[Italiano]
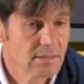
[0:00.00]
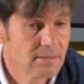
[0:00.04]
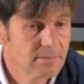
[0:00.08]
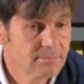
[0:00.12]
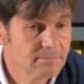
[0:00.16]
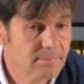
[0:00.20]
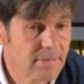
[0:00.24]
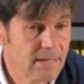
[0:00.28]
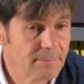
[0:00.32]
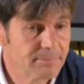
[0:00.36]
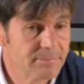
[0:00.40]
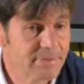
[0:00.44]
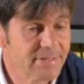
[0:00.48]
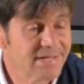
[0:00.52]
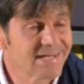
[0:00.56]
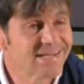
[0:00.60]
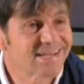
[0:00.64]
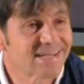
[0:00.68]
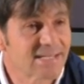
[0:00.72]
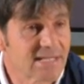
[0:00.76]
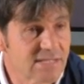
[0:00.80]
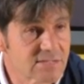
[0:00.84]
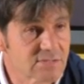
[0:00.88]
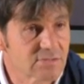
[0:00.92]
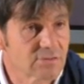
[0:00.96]
ma per il
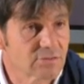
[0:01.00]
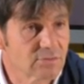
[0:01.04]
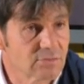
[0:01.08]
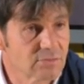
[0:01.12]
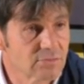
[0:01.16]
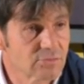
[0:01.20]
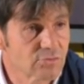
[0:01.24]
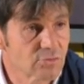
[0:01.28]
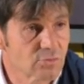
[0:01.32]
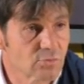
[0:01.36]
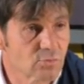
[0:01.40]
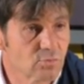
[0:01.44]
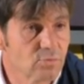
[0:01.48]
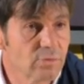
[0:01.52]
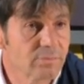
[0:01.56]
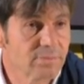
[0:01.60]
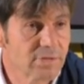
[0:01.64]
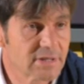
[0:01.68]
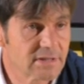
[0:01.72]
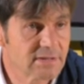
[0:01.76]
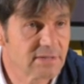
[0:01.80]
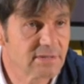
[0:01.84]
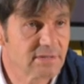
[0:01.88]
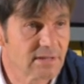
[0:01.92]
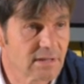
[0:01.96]
resto sono due
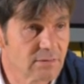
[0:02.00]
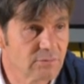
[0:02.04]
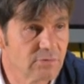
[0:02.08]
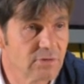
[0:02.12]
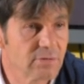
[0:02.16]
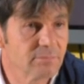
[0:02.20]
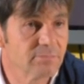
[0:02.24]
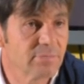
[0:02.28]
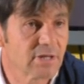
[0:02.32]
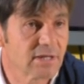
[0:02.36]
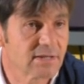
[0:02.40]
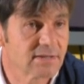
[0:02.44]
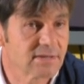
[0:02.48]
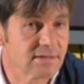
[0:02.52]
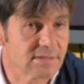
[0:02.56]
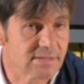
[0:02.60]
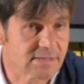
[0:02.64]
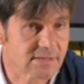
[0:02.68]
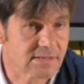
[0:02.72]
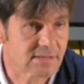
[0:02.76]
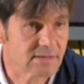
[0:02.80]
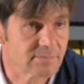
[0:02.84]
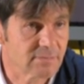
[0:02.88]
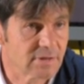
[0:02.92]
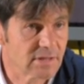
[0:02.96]
partite
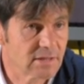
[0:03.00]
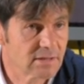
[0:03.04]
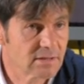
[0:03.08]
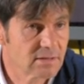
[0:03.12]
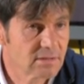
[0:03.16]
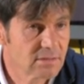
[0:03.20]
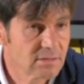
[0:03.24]
equilibratissime